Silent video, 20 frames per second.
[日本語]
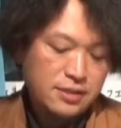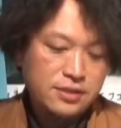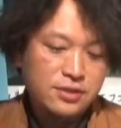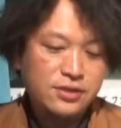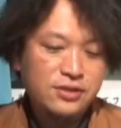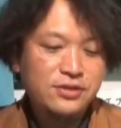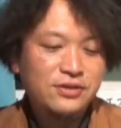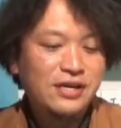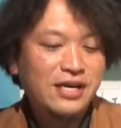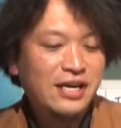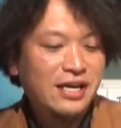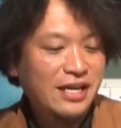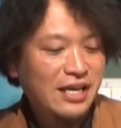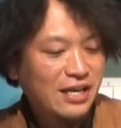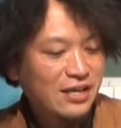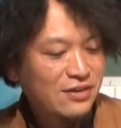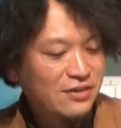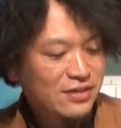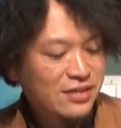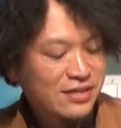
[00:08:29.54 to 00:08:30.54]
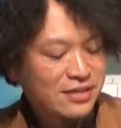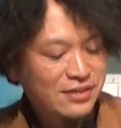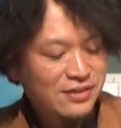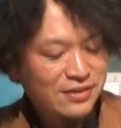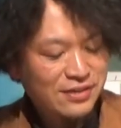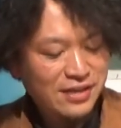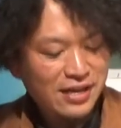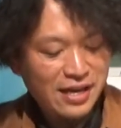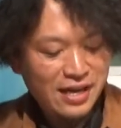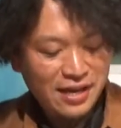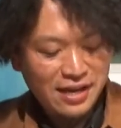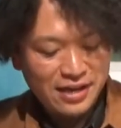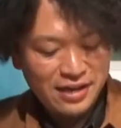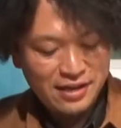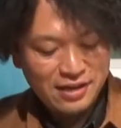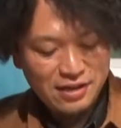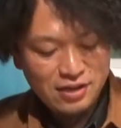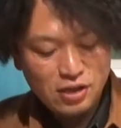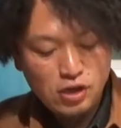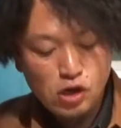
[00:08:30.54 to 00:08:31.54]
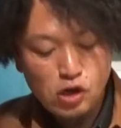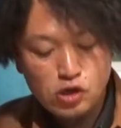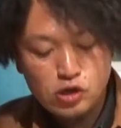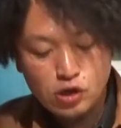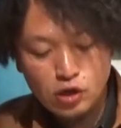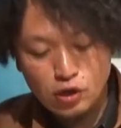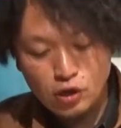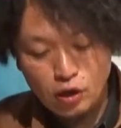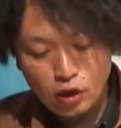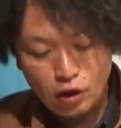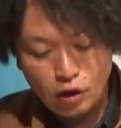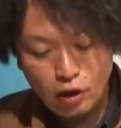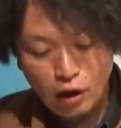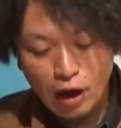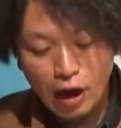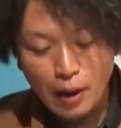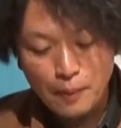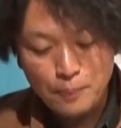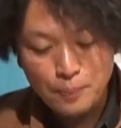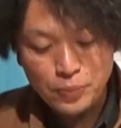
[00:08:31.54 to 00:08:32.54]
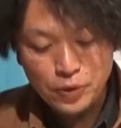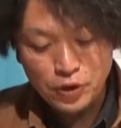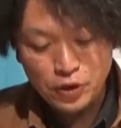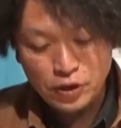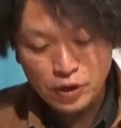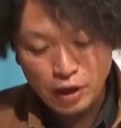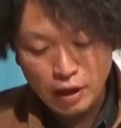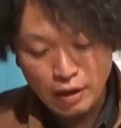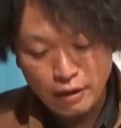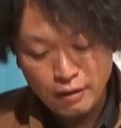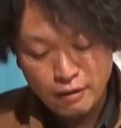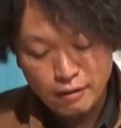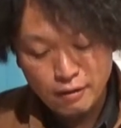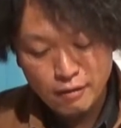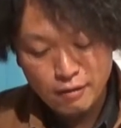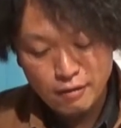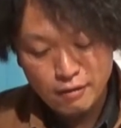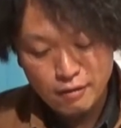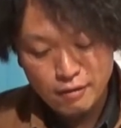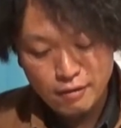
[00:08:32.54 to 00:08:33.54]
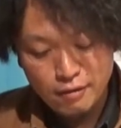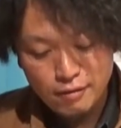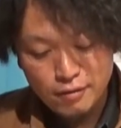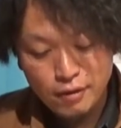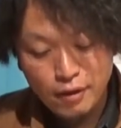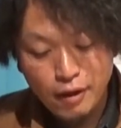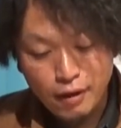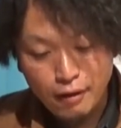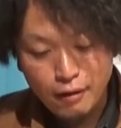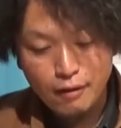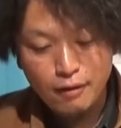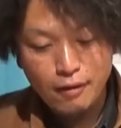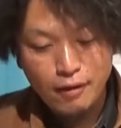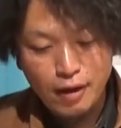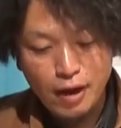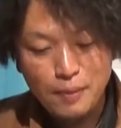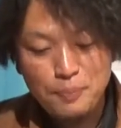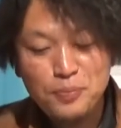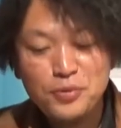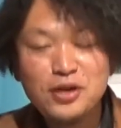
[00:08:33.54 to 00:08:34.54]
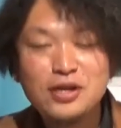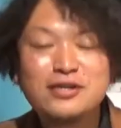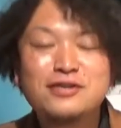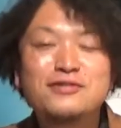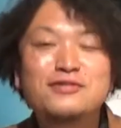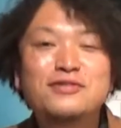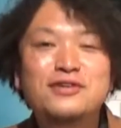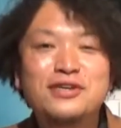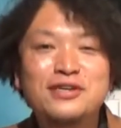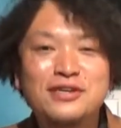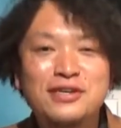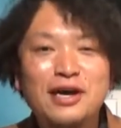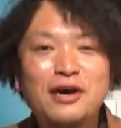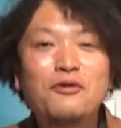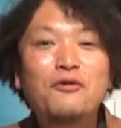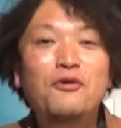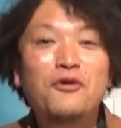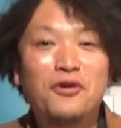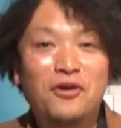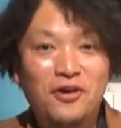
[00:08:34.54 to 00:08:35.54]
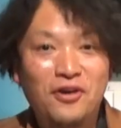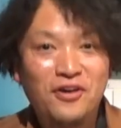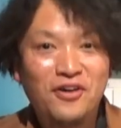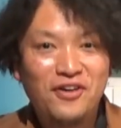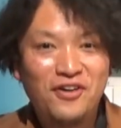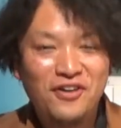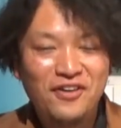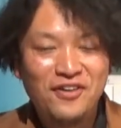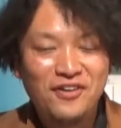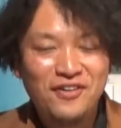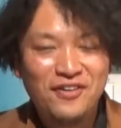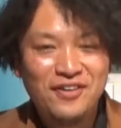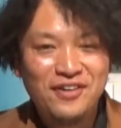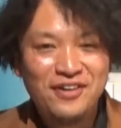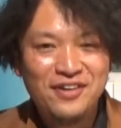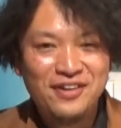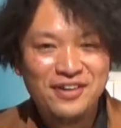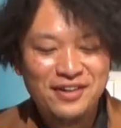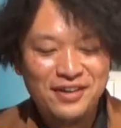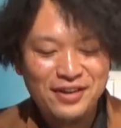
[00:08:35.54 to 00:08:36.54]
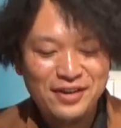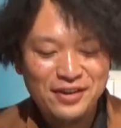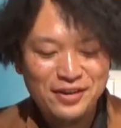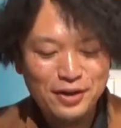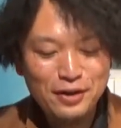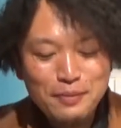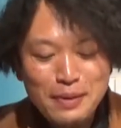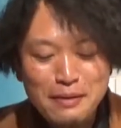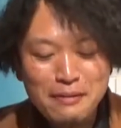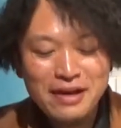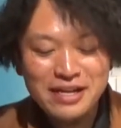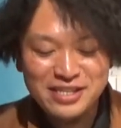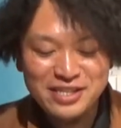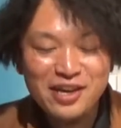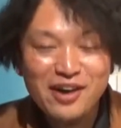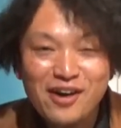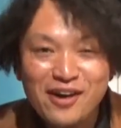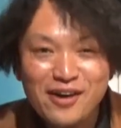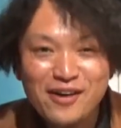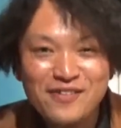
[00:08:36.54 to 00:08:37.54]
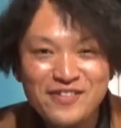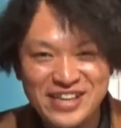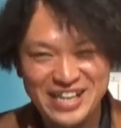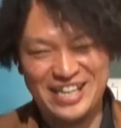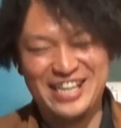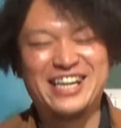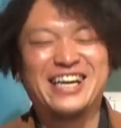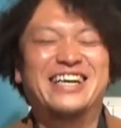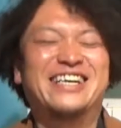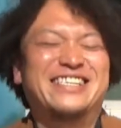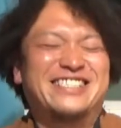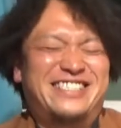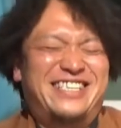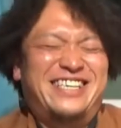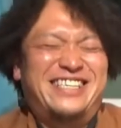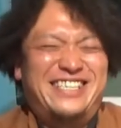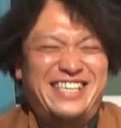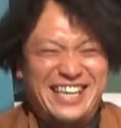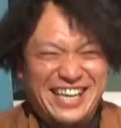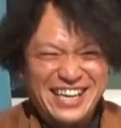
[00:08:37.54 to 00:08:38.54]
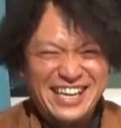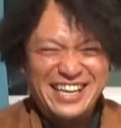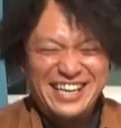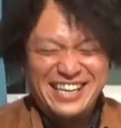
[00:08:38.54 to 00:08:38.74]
というわけでゆうきくんねいいじゃねえかハッピーでなあハッピネスゆうきになろうよ。頑張りましょうみたいな感じでさ